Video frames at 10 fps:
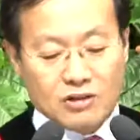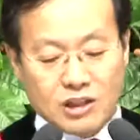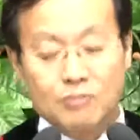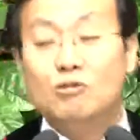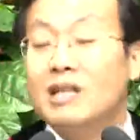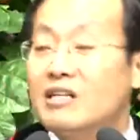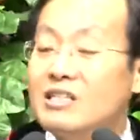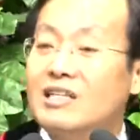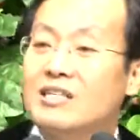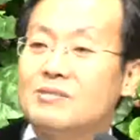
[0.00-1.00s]
오늘
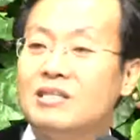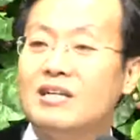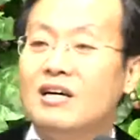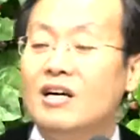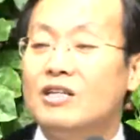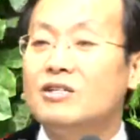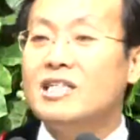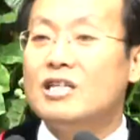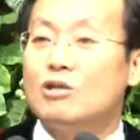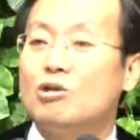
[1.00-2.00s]
본문에 우리가
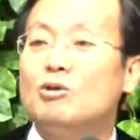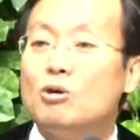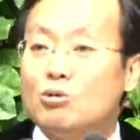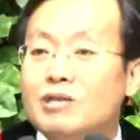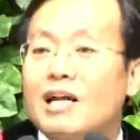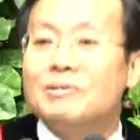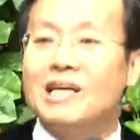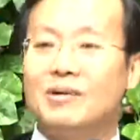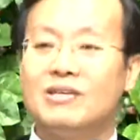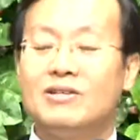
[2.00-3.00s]
사도행전 16장을 읽지
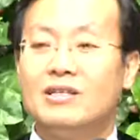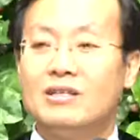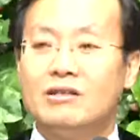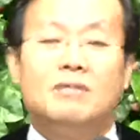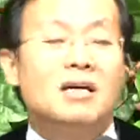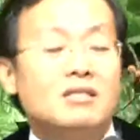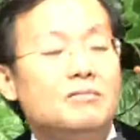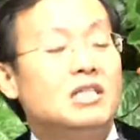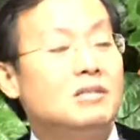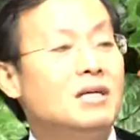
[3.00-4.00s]
않았습니까? 여기에
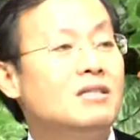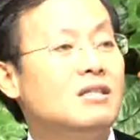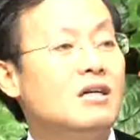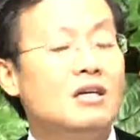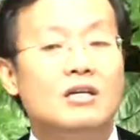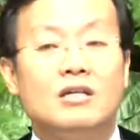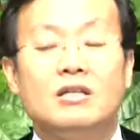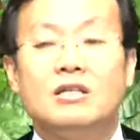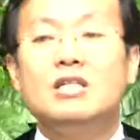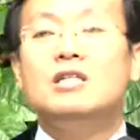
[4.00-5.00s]
주인공 두 사람이
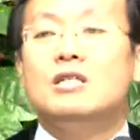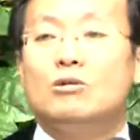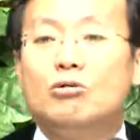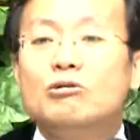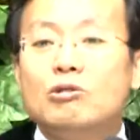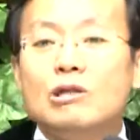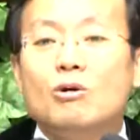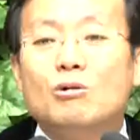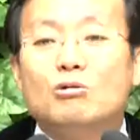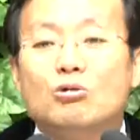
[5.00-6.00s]
나와요. 늘
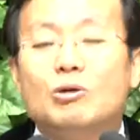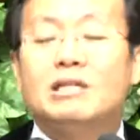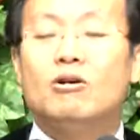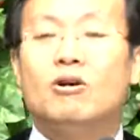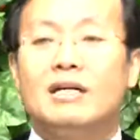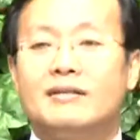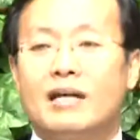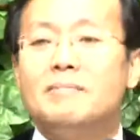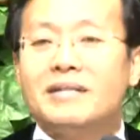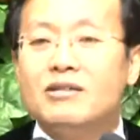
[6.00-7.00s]
말씀드리지만은
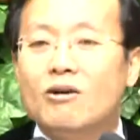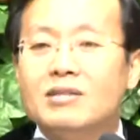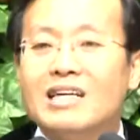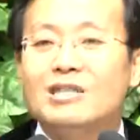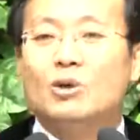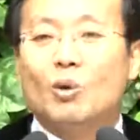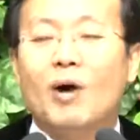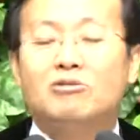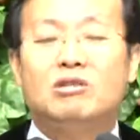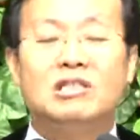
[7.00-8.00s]
이두
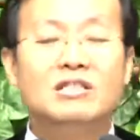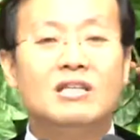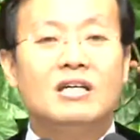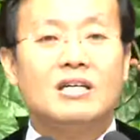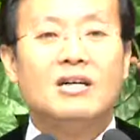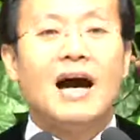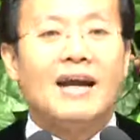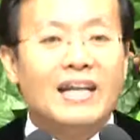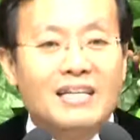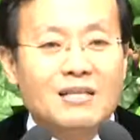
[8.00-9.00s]
주인공 뒤에서
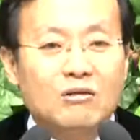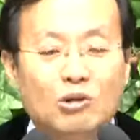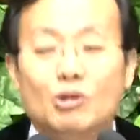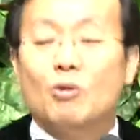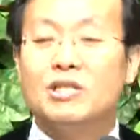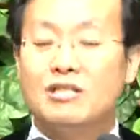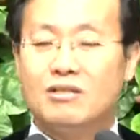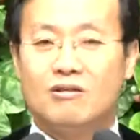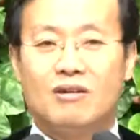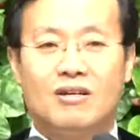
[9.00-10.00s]
날마다 역사하시고
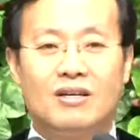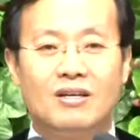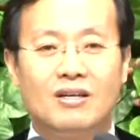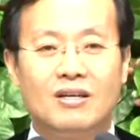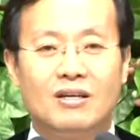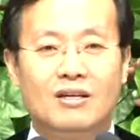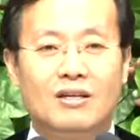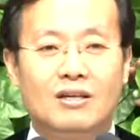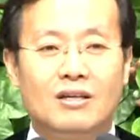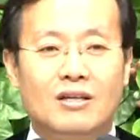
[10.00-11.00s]
도와주시는 그
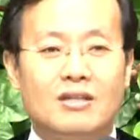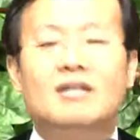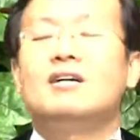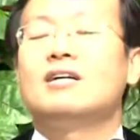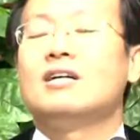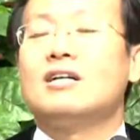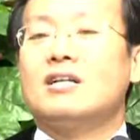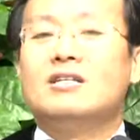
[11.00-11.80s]
하나님께서 주인공이시죠.